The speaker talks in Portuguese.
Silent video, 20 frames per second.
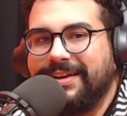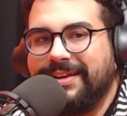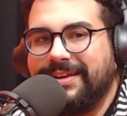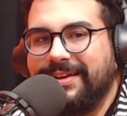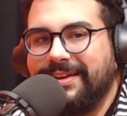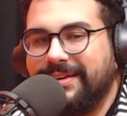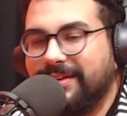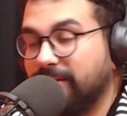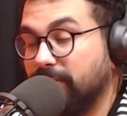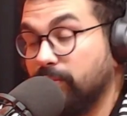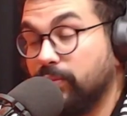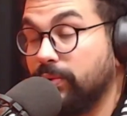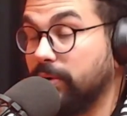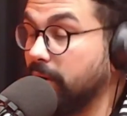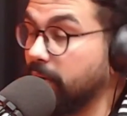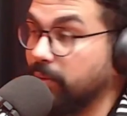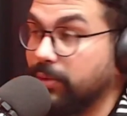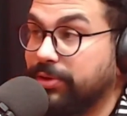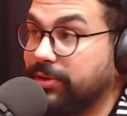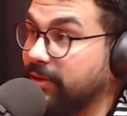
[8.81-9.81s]
É? E nunca
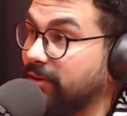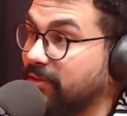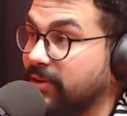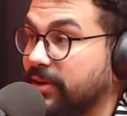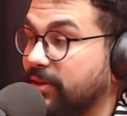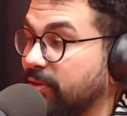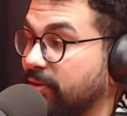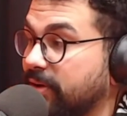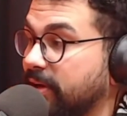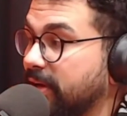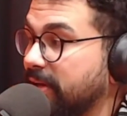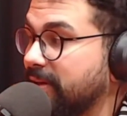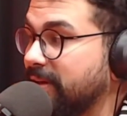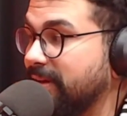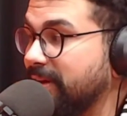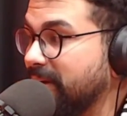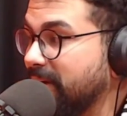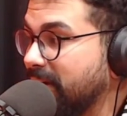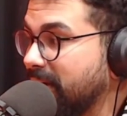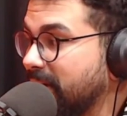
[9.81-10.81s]
gostei de reação em
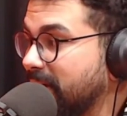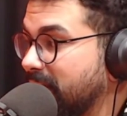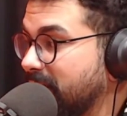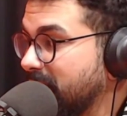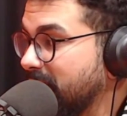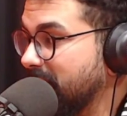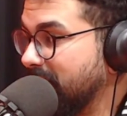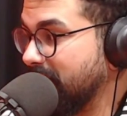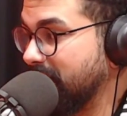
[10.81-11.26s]
cadeia, cara.